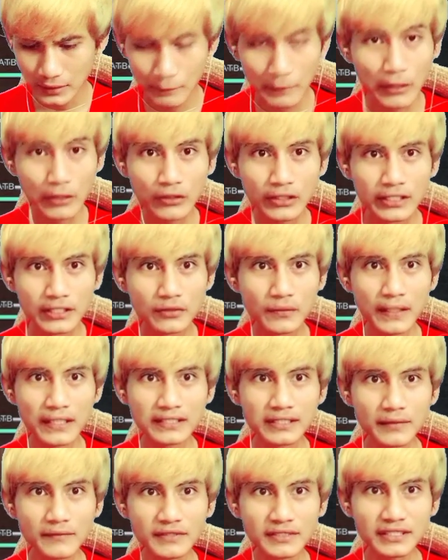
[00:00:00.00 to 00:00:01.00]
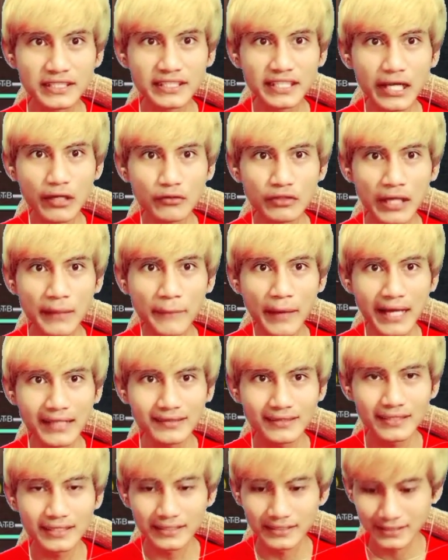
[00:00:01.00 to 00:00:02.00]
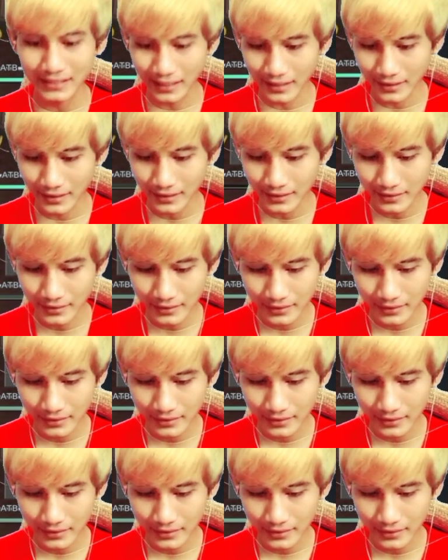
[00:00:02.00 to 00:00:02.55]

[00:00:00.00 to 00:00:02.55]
baru gitu aja Cina udah mati Jack